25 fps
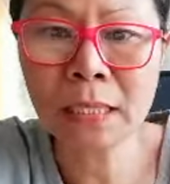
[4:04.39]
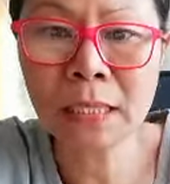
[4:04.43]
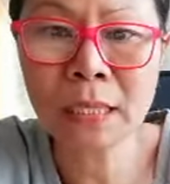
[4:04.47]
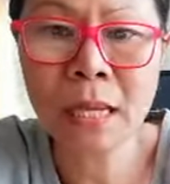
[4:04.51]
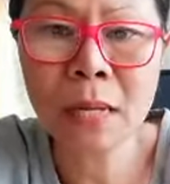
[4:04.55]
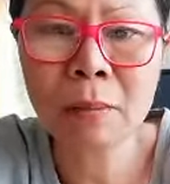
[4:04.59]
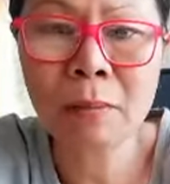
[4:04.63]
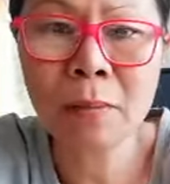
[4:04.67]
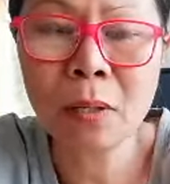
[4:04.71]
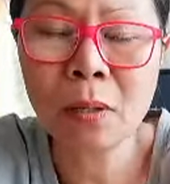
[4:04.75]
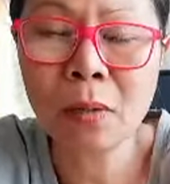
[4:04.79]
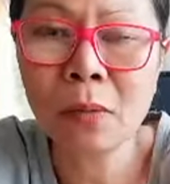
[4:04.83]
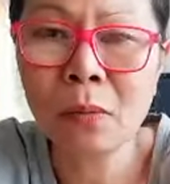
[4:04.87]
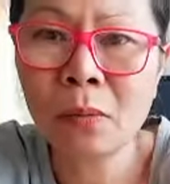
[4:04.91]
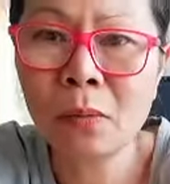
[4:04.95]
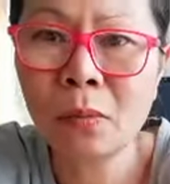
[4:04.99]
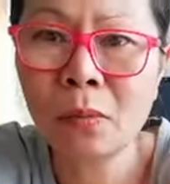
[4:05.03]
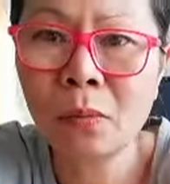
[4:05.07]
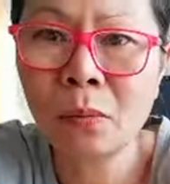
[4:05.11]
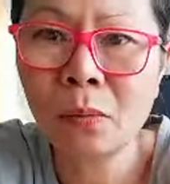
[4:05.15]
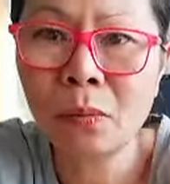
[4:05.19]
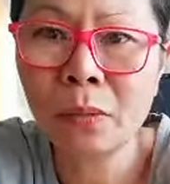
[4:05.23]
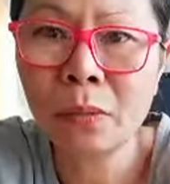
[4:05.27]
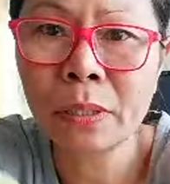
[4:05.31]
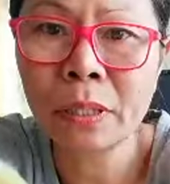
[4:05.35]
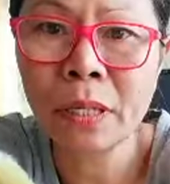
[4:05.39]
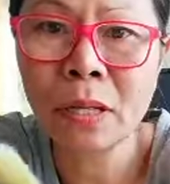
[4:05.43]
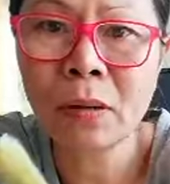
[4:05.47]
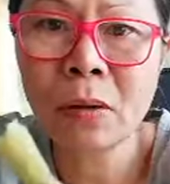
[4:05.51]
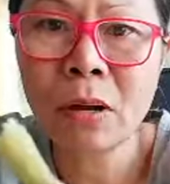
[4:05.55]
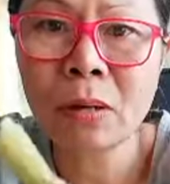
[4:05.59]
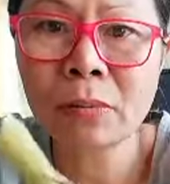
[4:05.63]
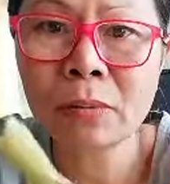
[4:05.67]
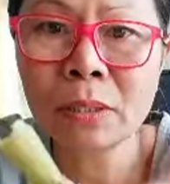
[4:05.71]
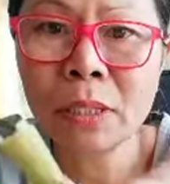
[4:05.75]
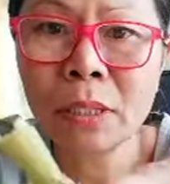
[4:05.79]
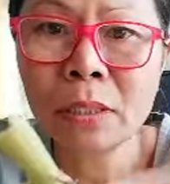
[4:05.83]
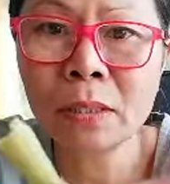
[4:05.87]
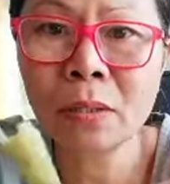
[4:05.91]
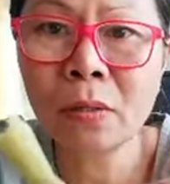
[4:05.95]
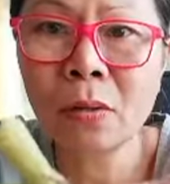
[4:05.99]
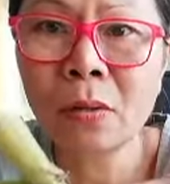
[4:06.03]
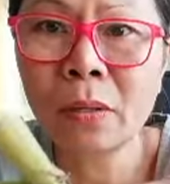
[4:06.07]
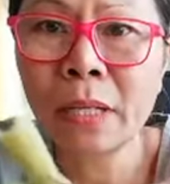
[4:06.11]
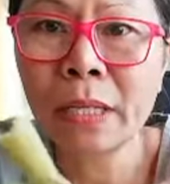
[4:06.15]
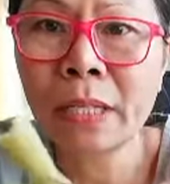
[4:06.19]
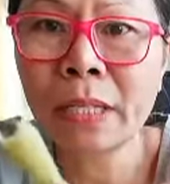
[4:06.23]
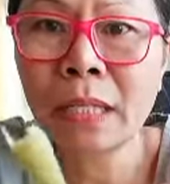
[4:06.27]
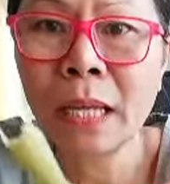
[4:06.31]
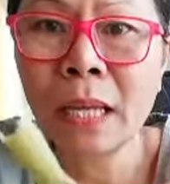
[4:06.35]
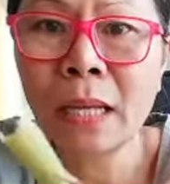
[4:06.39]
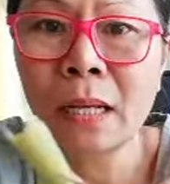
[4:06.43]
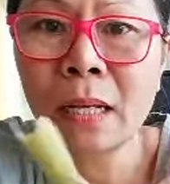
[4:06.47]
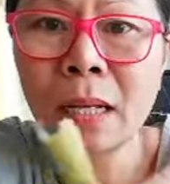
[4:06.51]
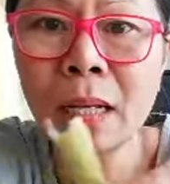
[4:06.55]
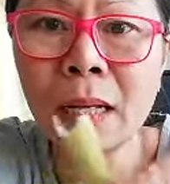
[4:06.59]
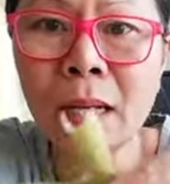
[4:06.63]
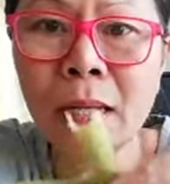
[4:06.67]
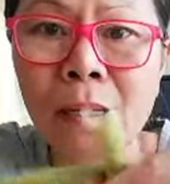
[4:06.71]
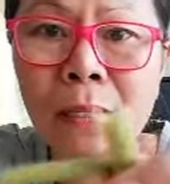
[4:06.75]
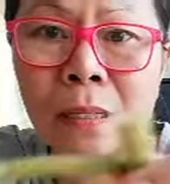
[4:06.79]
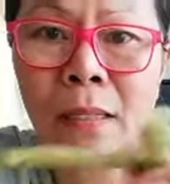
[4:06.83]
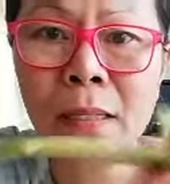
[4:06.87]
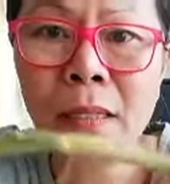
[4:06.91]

ดน้ำก็โอ้ยเขาเอาแต่ตอแข็งๆค่ะ